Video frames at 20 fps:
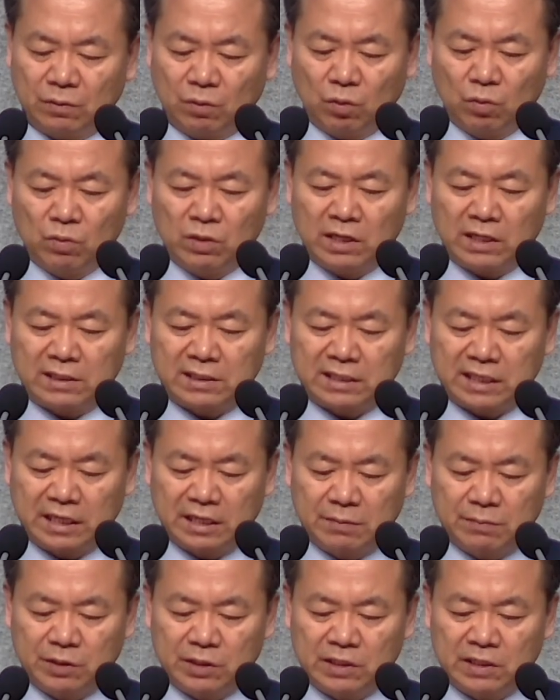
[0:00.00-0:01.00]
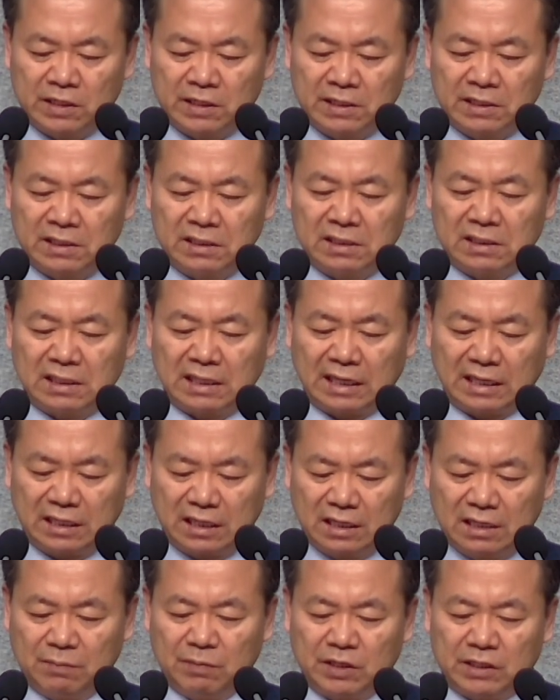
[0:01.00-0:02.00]
온갖 사이비 이단이
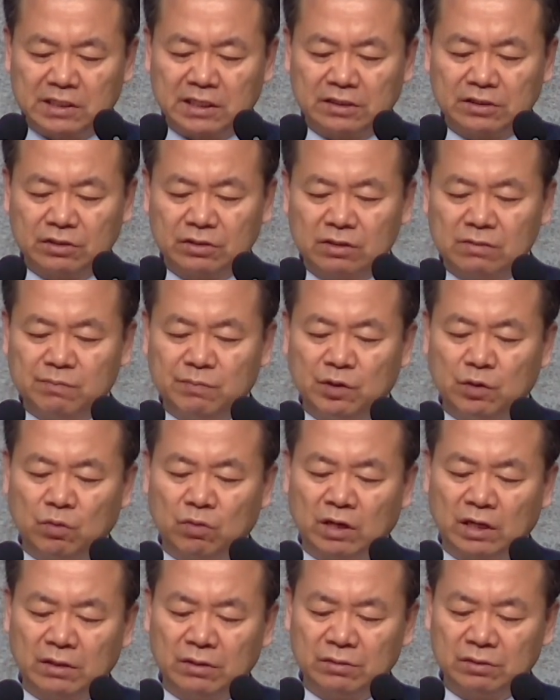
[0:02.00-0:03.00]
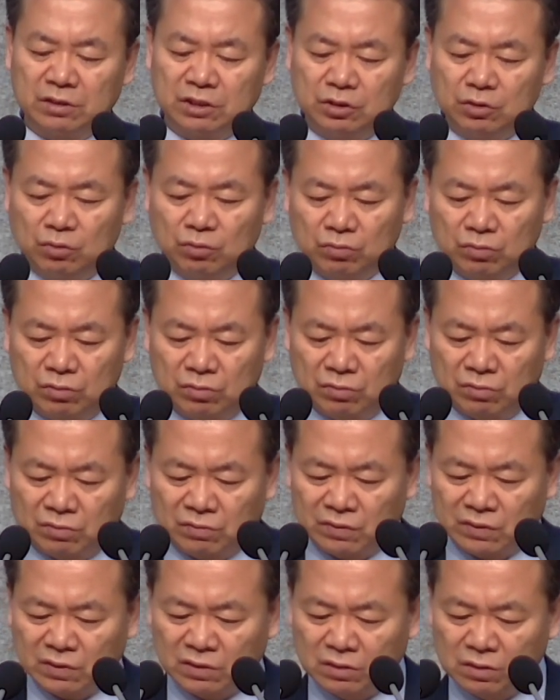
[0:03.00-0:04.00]
하나님의 자녀를 미혹하여
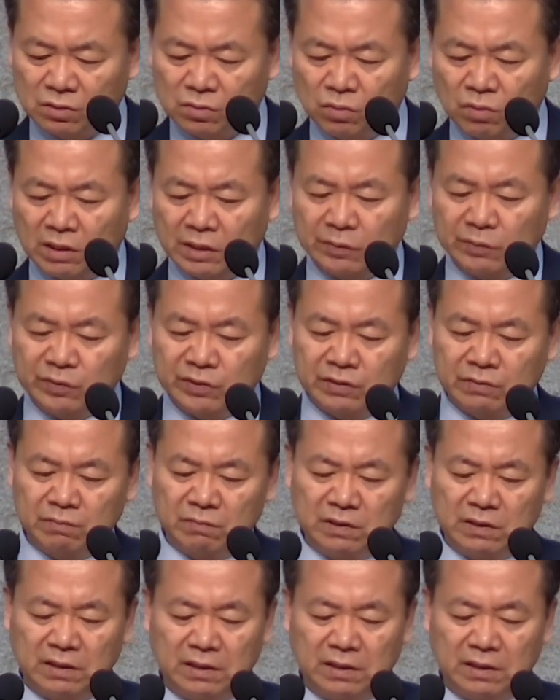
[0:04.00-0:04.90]
지옥으로 끌고 가고 있습니다.